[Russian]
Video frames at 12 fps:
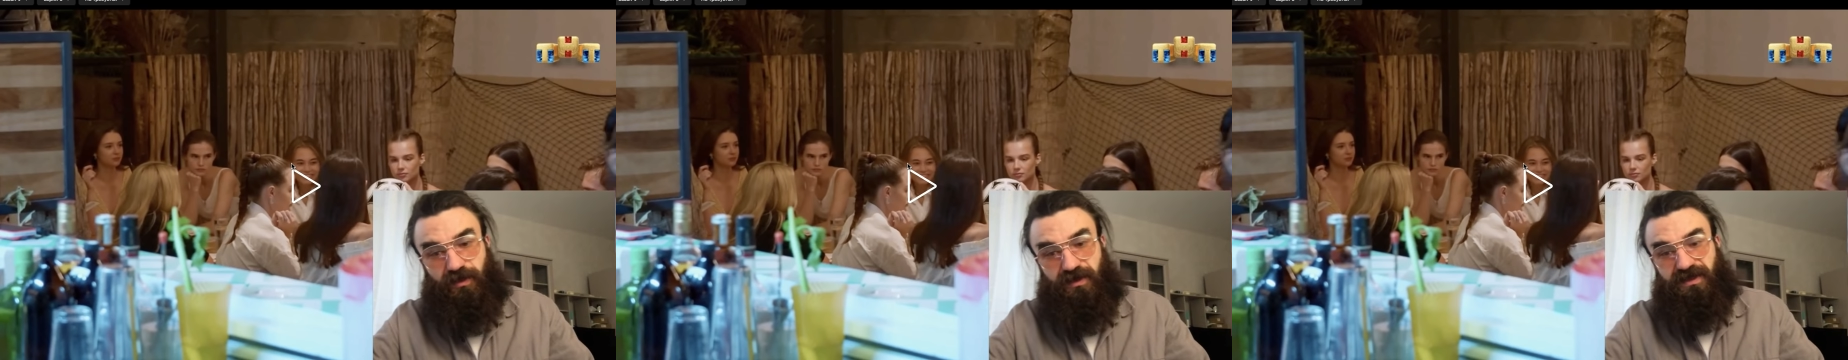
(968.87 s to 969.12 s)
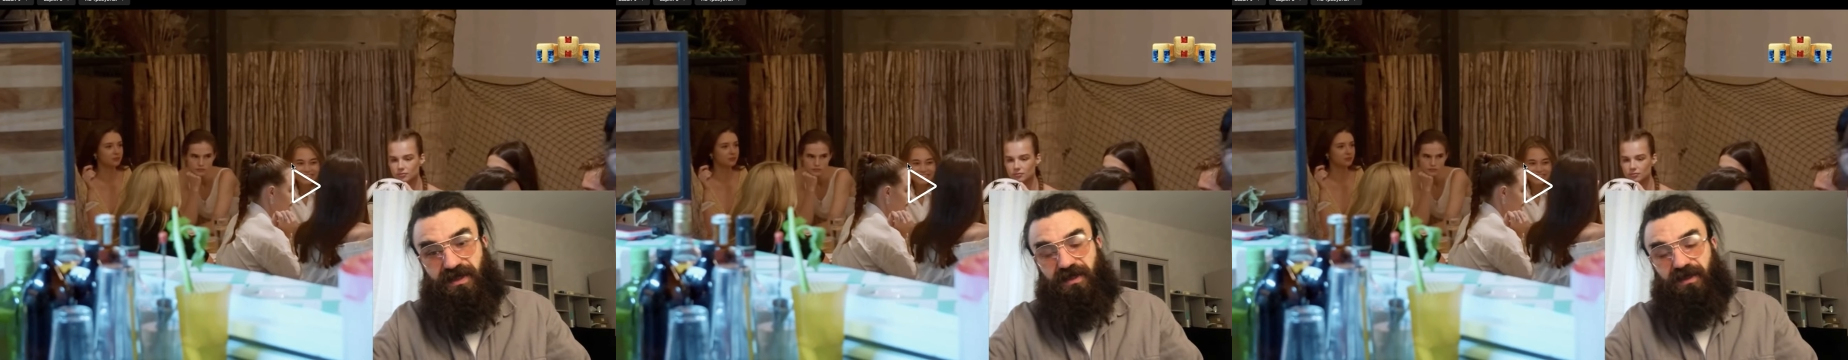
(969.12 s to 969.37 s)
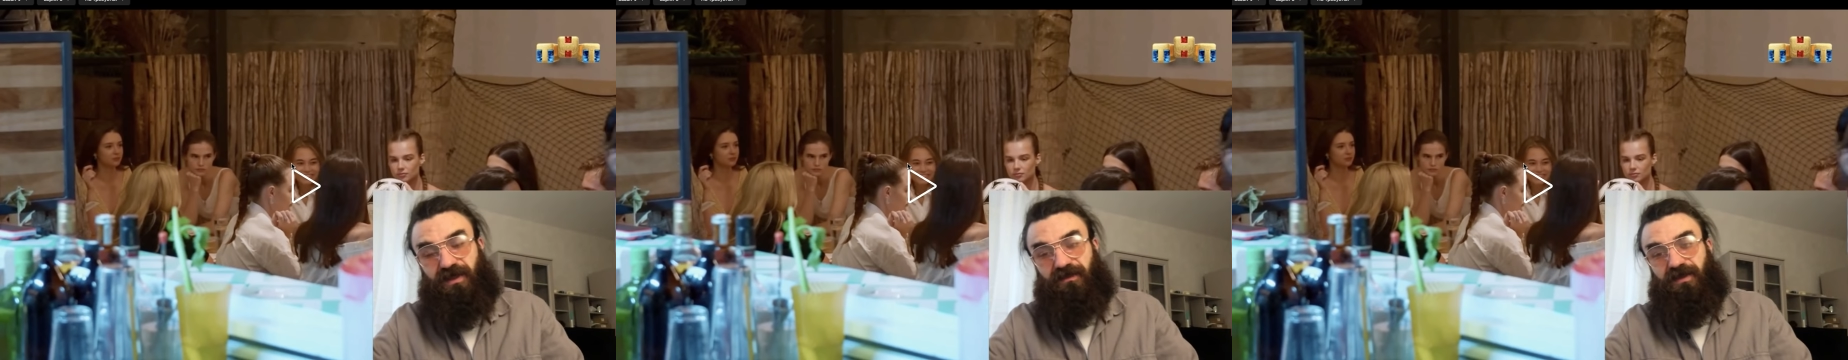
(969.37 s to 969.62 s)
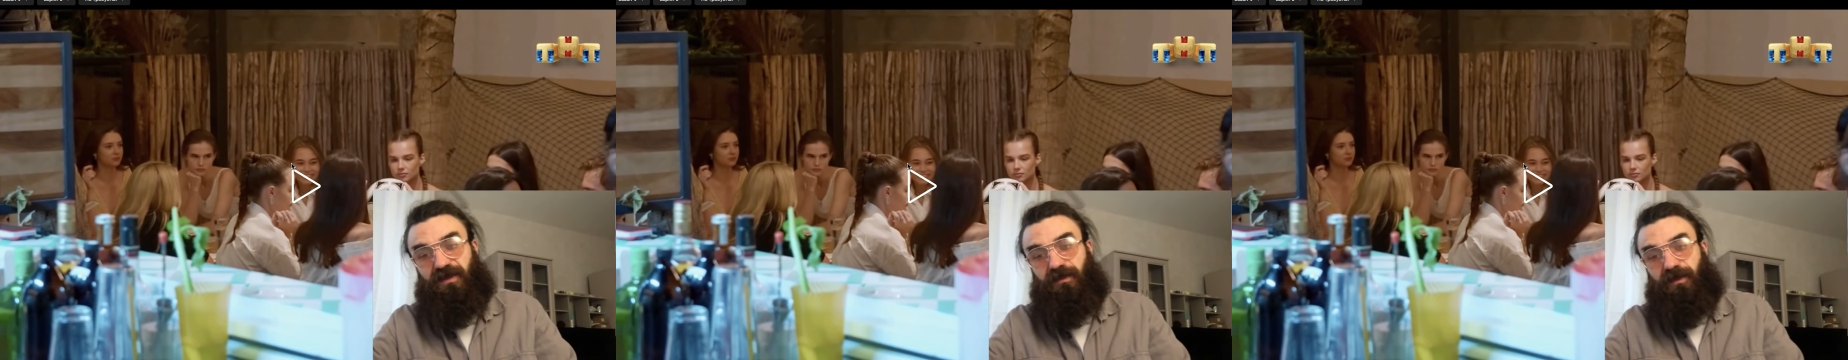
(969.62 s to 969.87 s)
То есть до
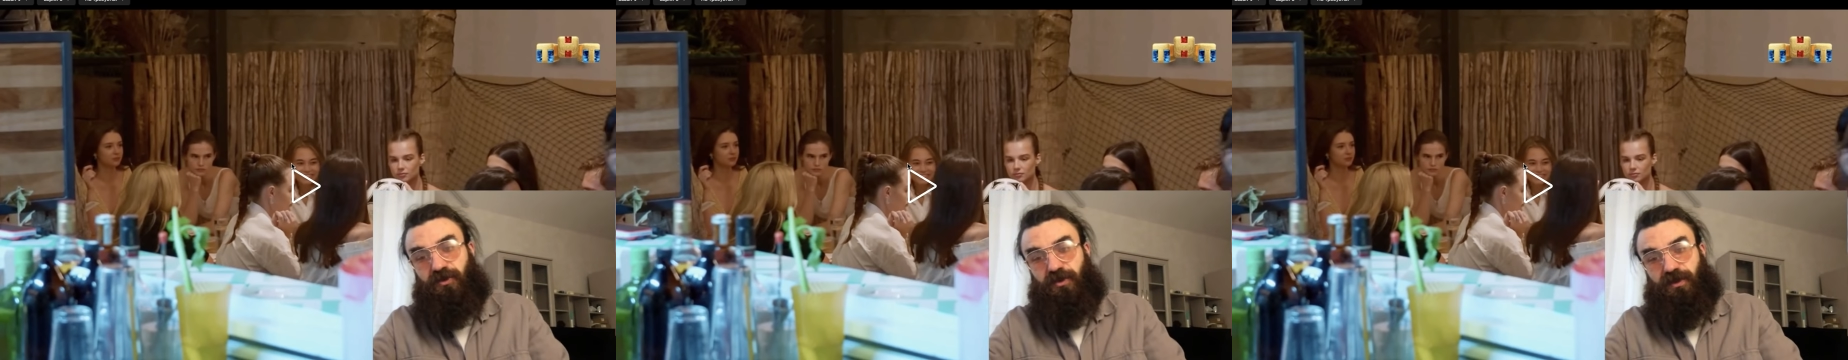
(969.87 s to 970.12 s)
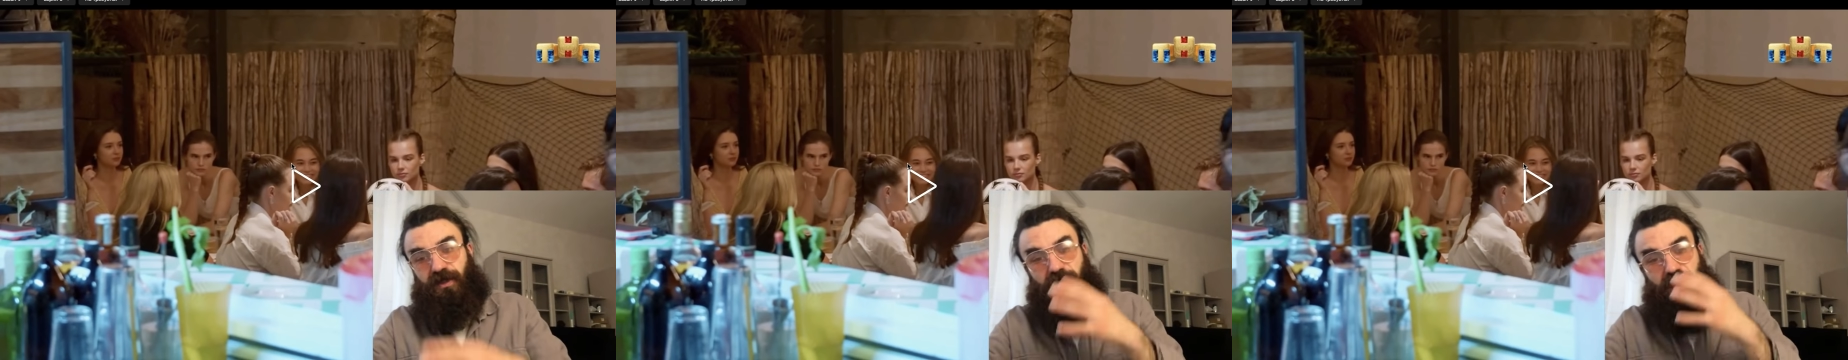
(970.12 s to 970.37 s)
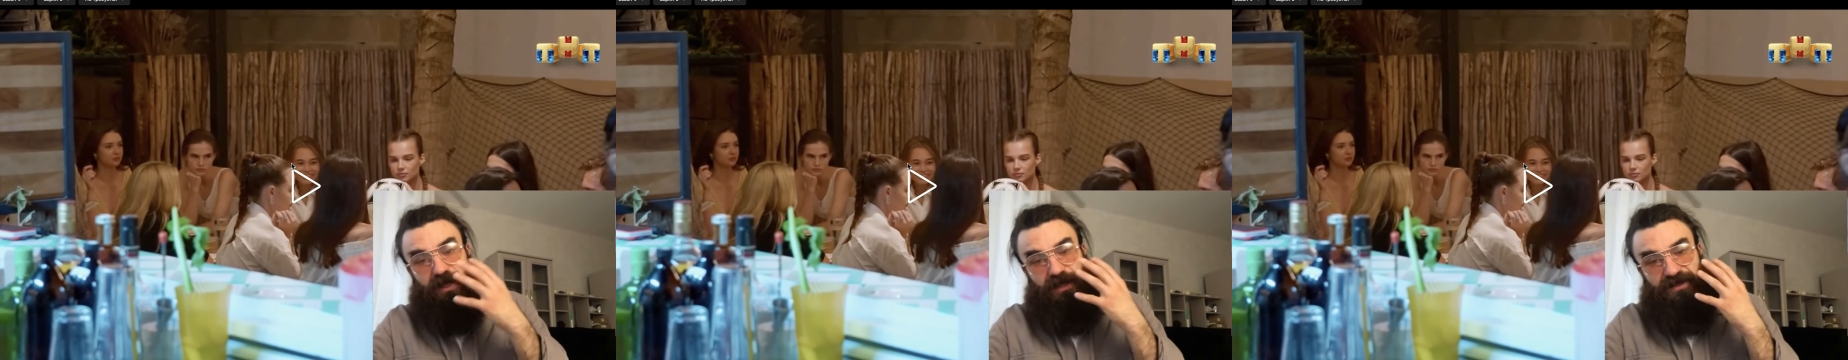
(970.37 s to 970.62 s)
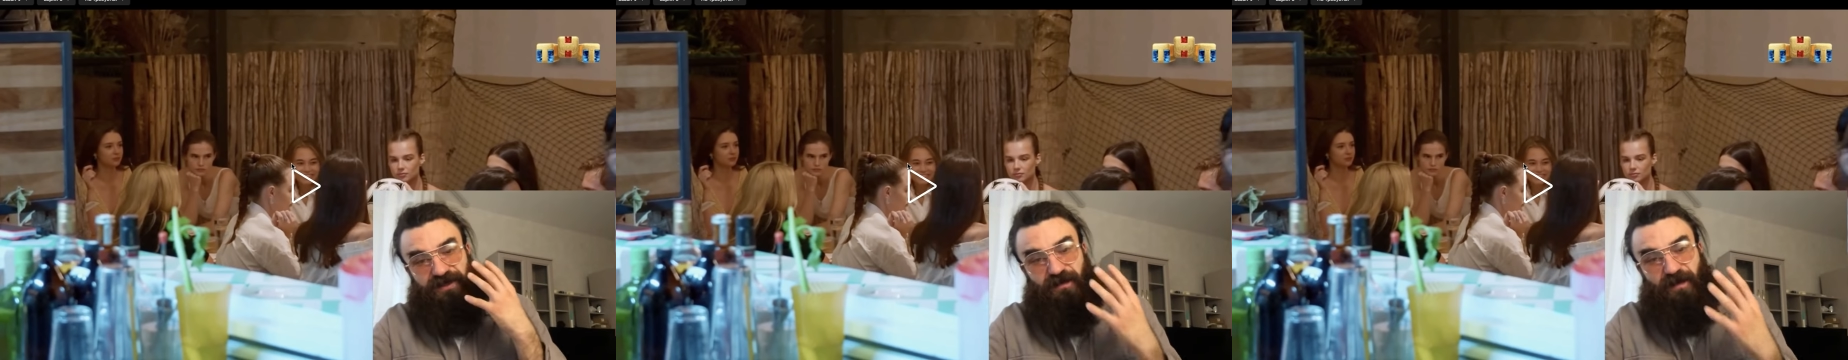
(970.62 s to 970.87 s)
этого это было что-то
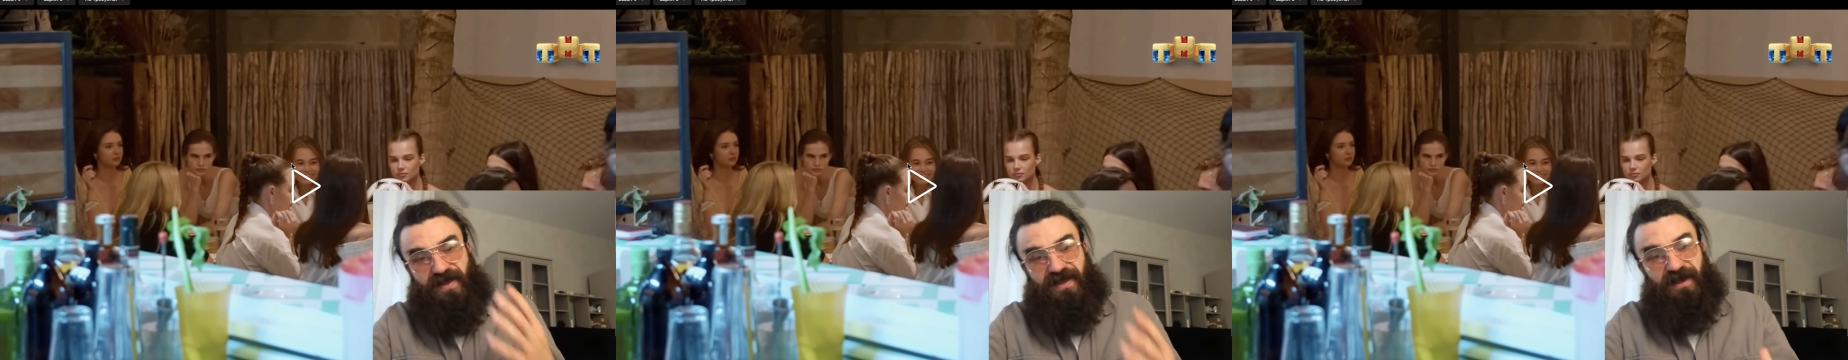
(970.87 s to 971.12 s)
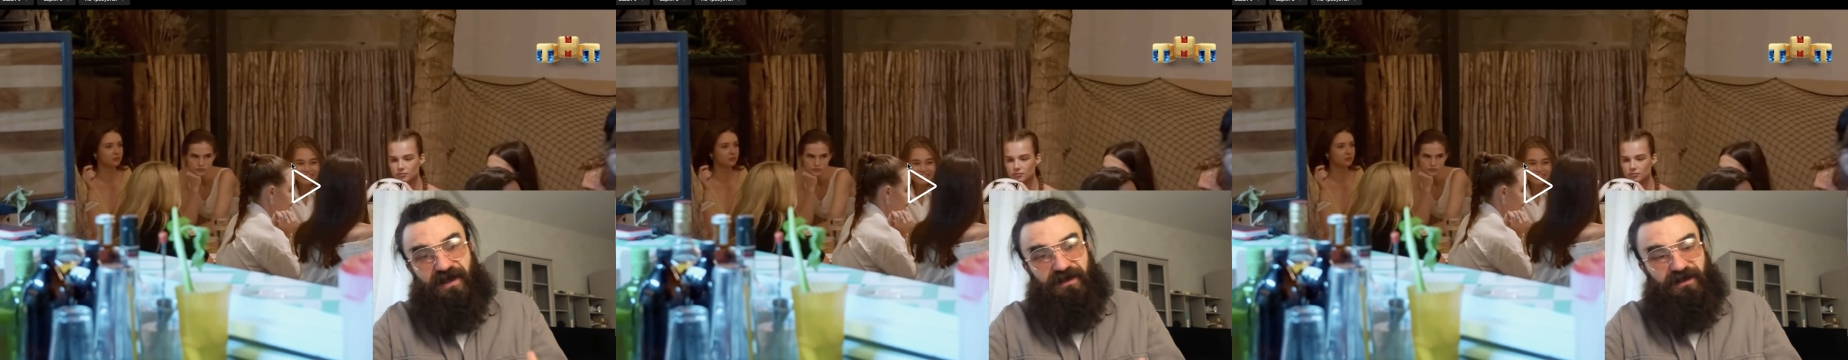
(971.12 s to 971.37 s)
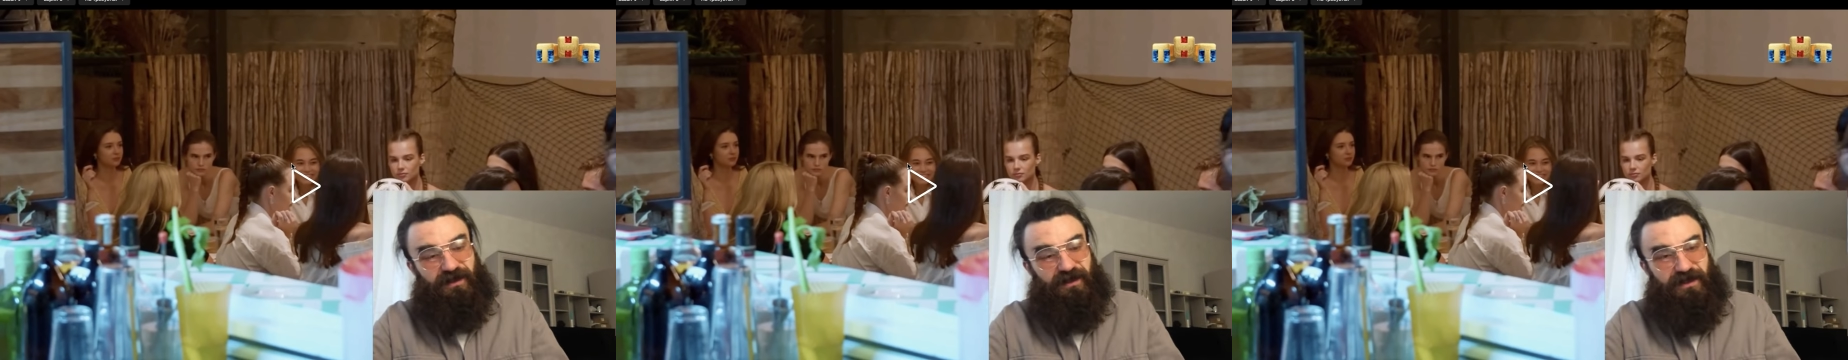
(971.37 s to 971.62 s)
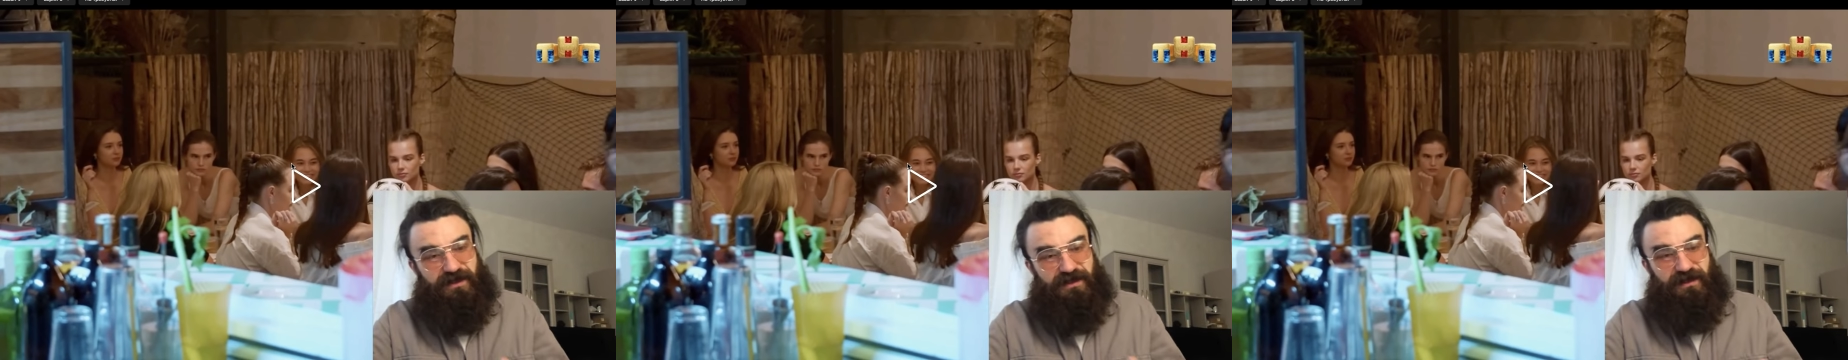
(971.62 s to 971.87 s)

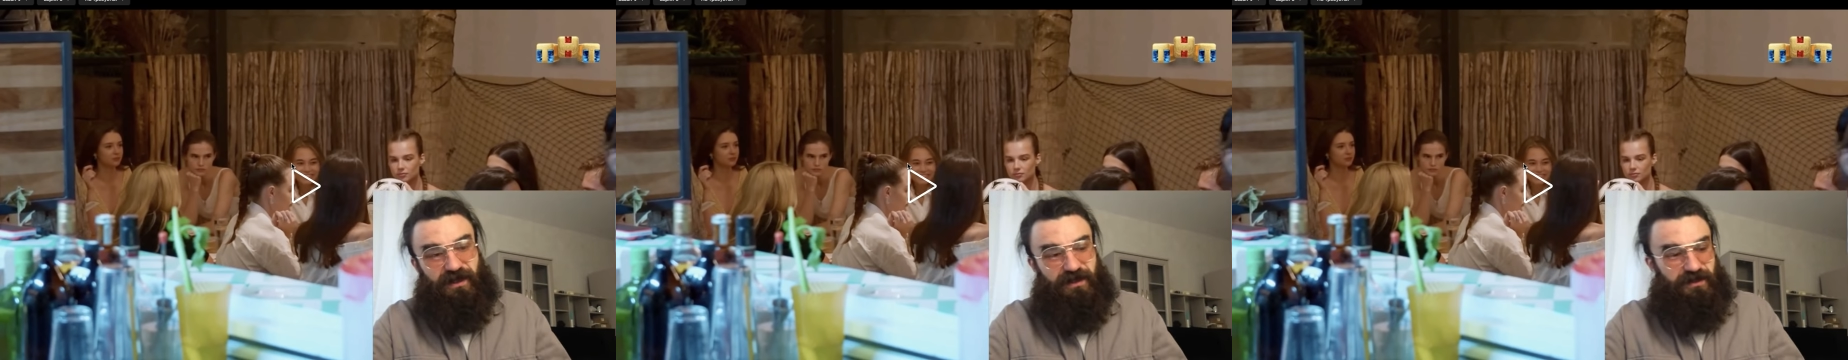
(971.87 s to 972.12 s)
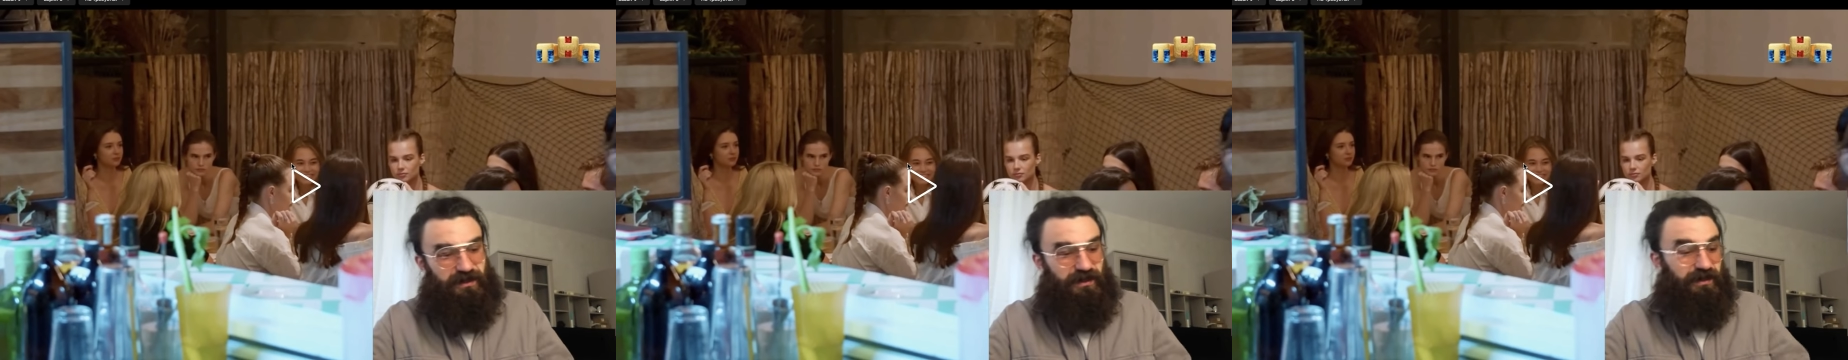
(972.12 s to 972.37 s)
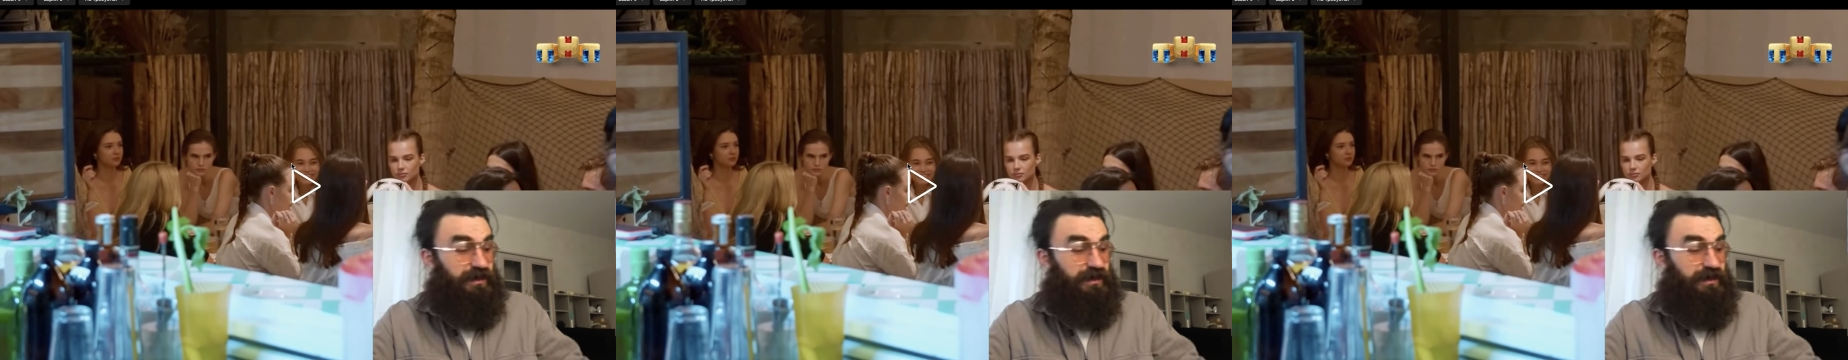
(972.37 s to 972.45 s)
непонятное и страшное.